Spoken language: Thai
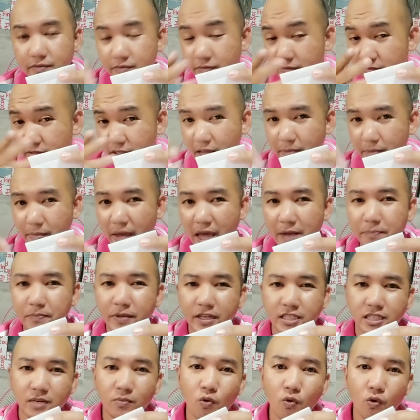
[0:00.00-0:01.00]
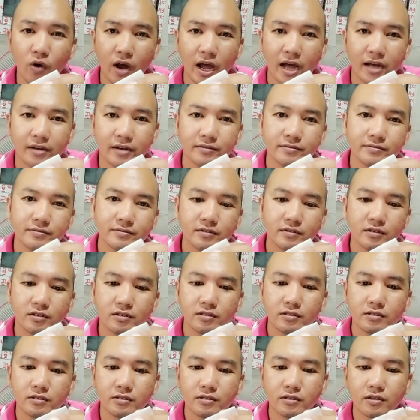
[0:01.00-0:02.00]
ในแมสปิดจมูกอะ
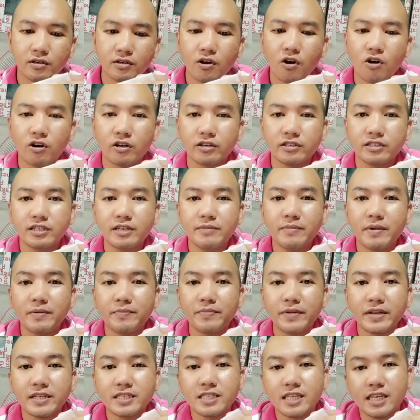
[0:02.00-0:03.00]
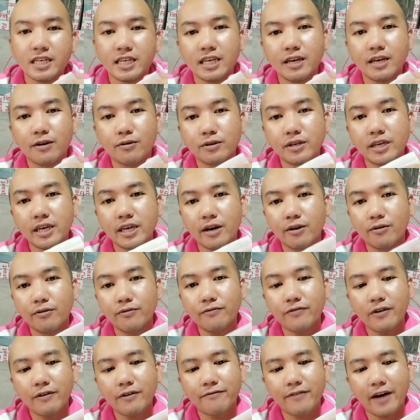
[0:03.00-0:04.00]
ของที่มันเป็นสีเขียวเขียว
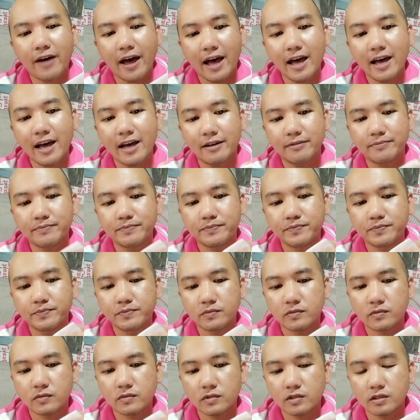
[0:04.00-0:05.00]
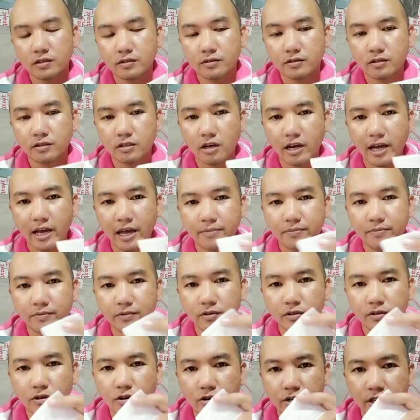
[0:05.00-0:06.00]
ฟ้าฟ้านะครับ
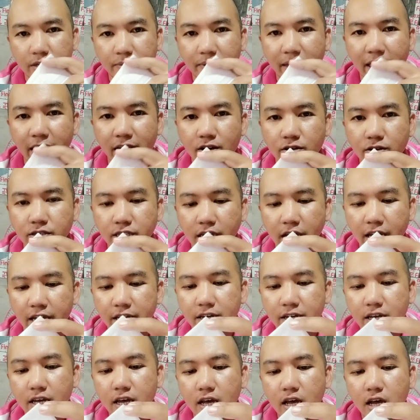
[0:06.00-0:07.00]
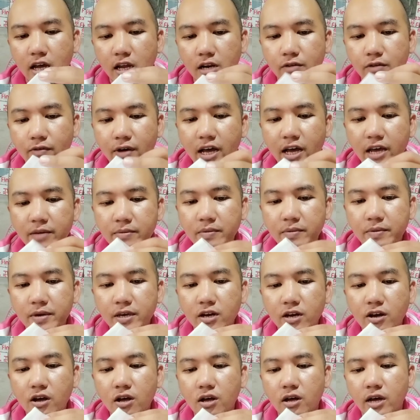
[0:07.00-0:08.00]
ของที่แพทย์เขาใช้ หรือว่าใครไม่มี
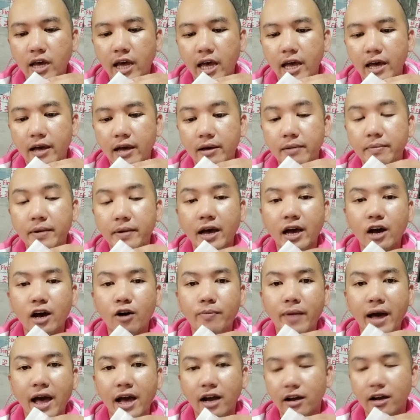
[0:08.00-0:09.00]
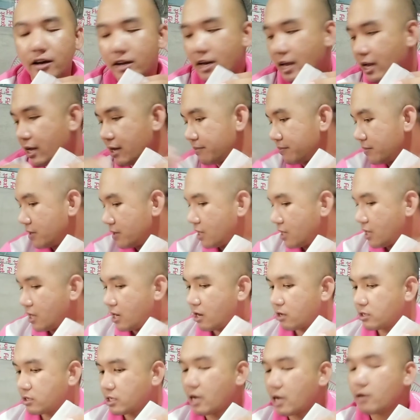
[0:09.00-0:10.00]
ก็หาผ้าขาวบางก็ได้ครับ เรา
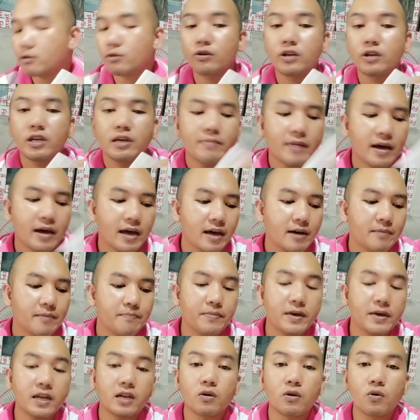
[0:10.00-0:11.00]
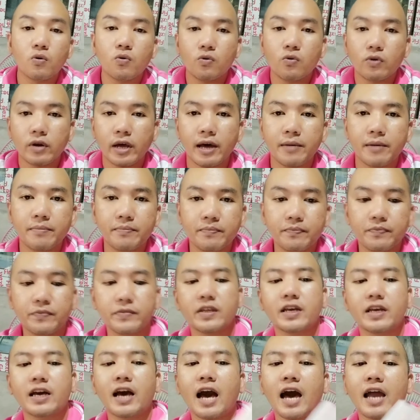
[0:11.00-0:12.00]
จะเอาตัวนี้มาปิดรูนะครับ
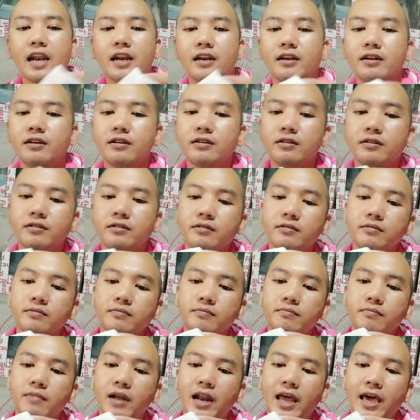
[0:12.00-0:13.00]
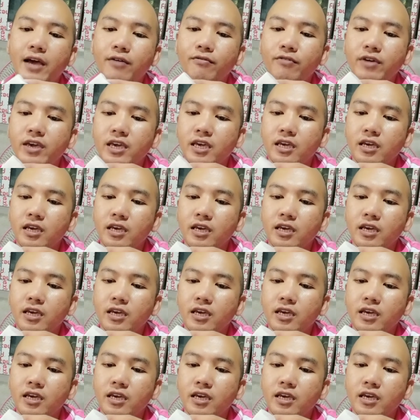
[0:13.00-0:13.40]
กันมแมลงหวี